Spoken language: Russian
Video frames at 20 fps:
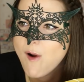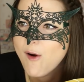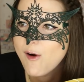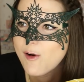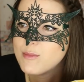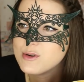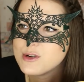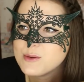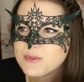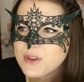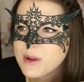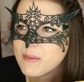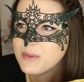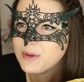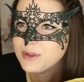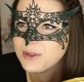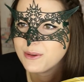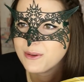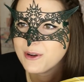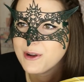В общем, там
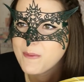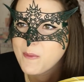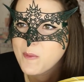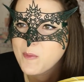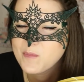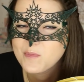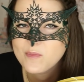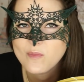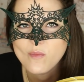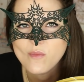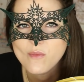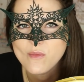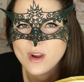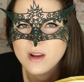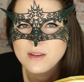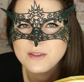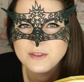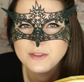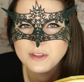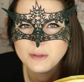был такой
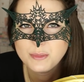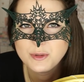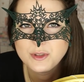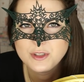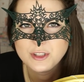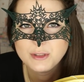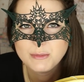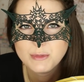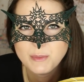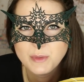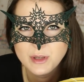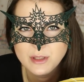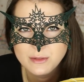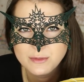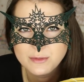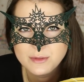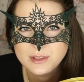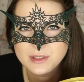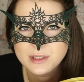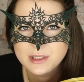один эпичный момент
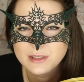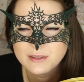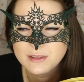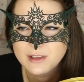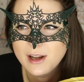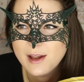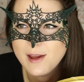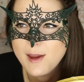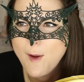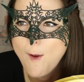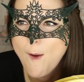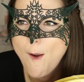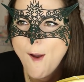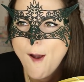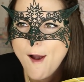в стихотворении